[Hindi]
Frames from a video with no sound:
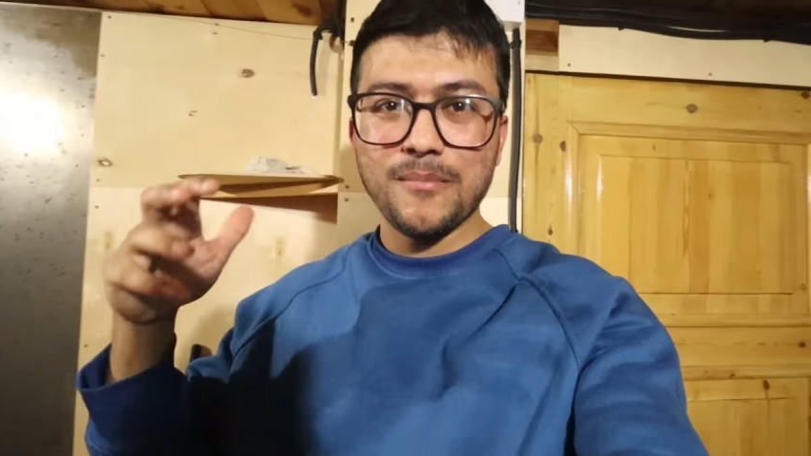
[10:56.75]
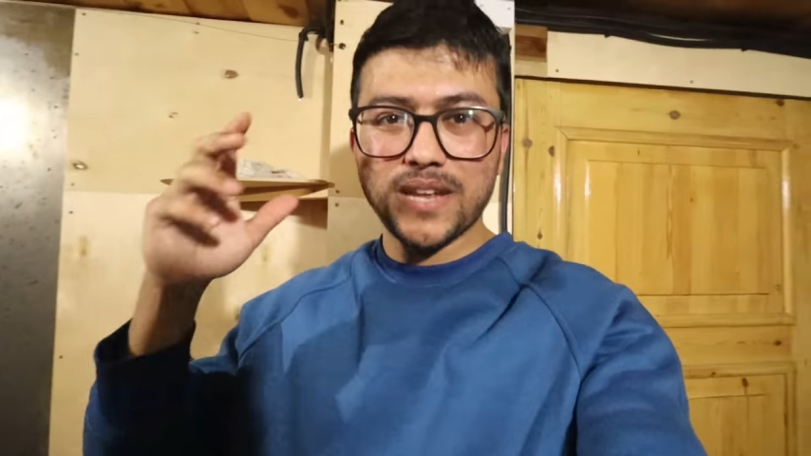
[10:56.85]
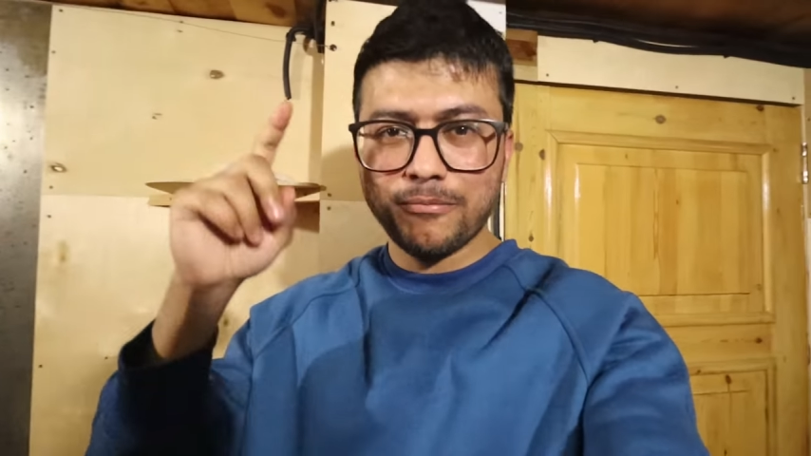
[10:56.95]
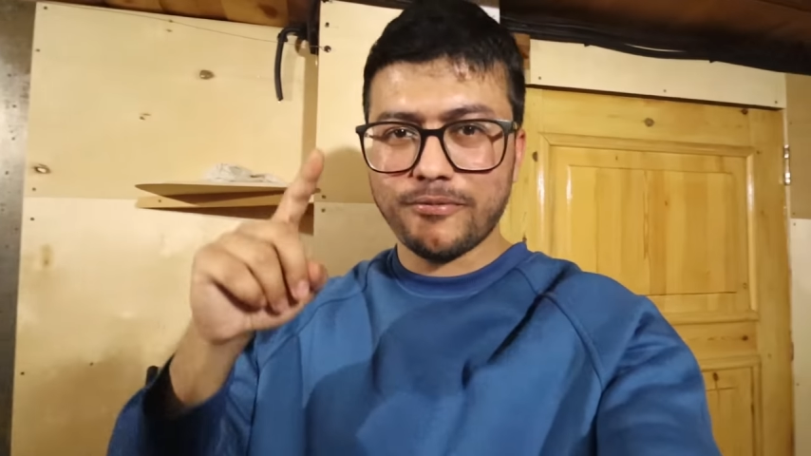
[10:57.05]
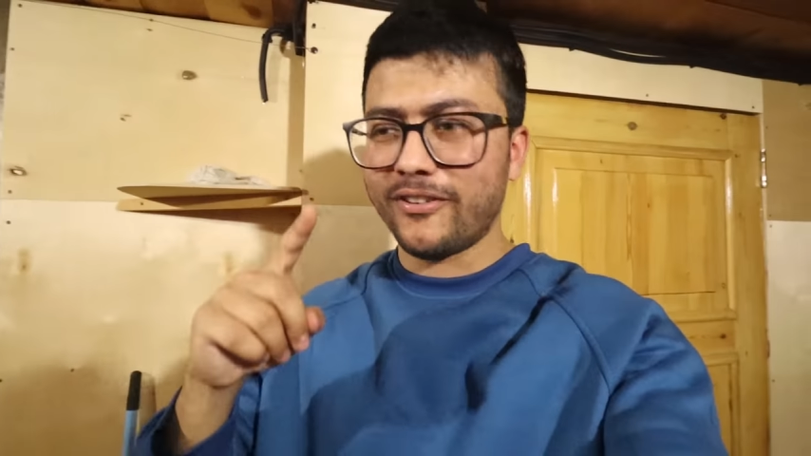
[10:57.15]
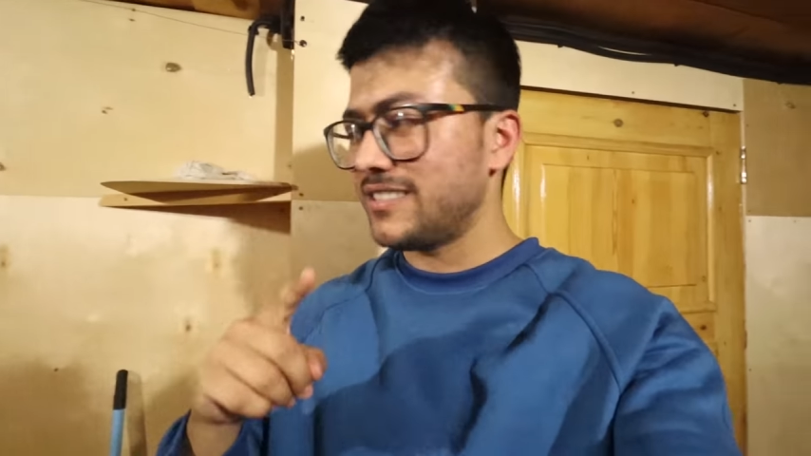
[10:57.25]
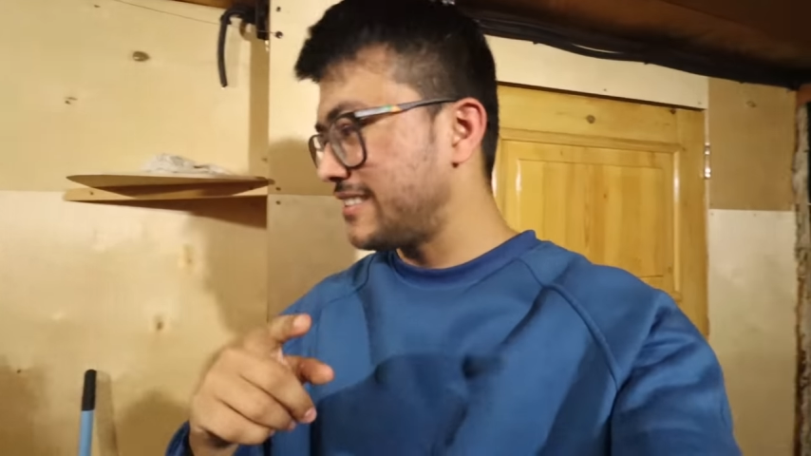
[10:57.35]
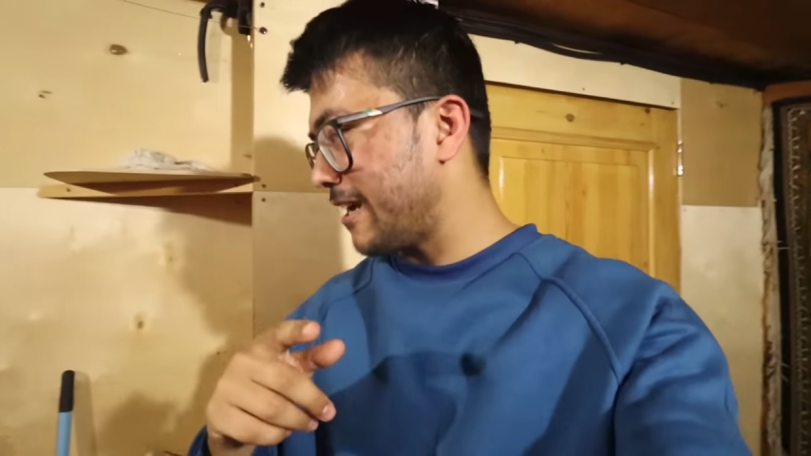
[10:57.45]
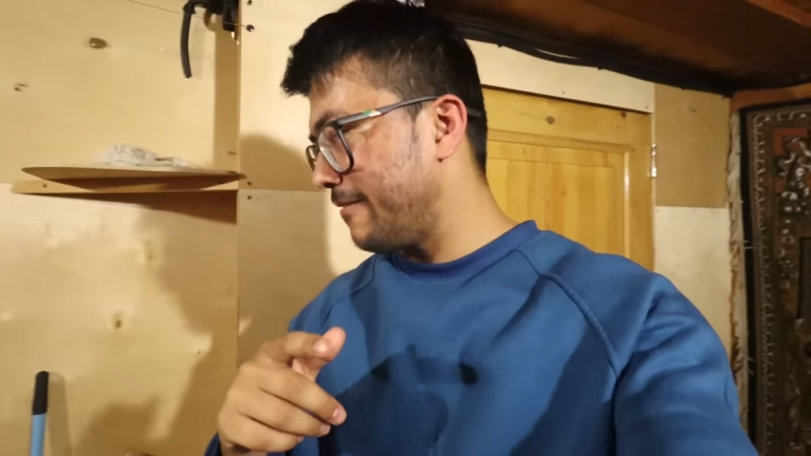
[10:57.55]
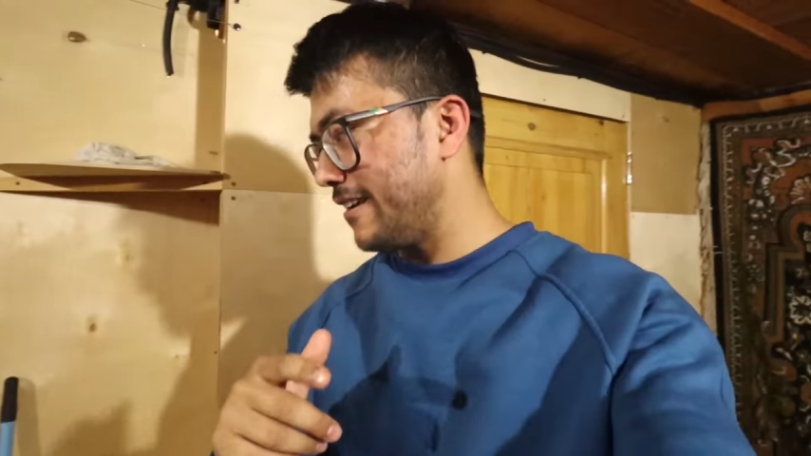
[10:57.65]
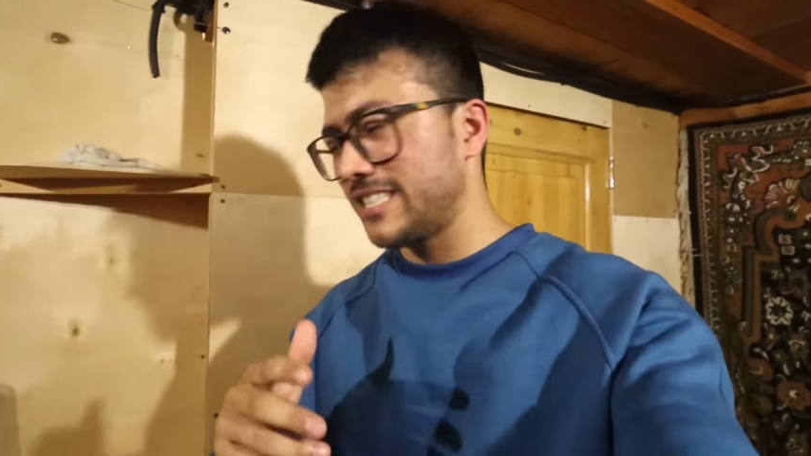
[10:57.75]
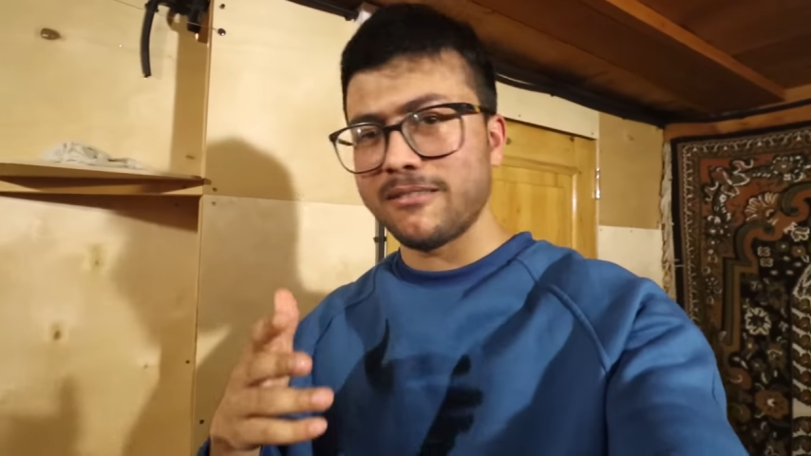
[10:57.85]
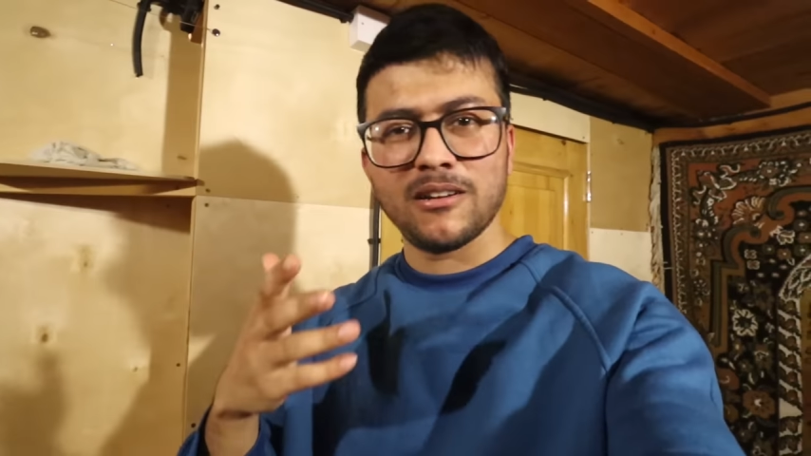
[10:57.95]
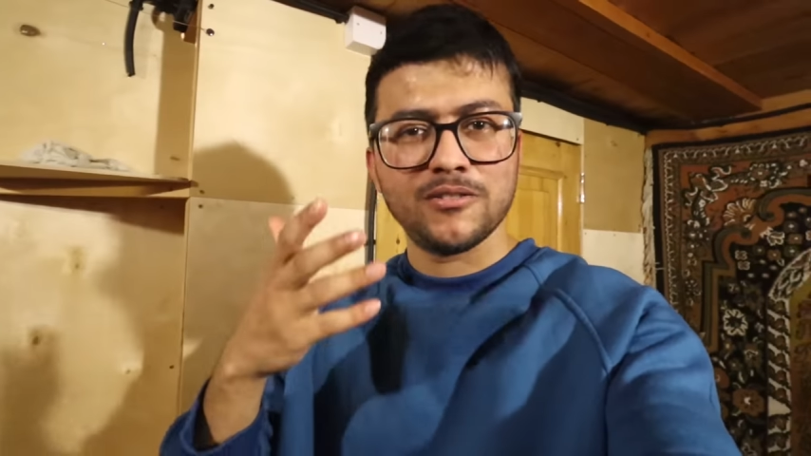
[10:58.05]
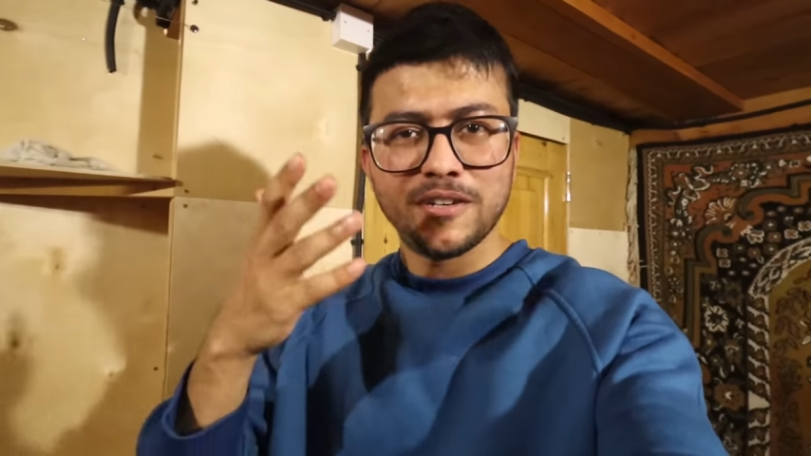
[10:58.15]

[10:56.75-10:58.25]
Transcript: मेरा फर्स्ट टाइम है इसके पहले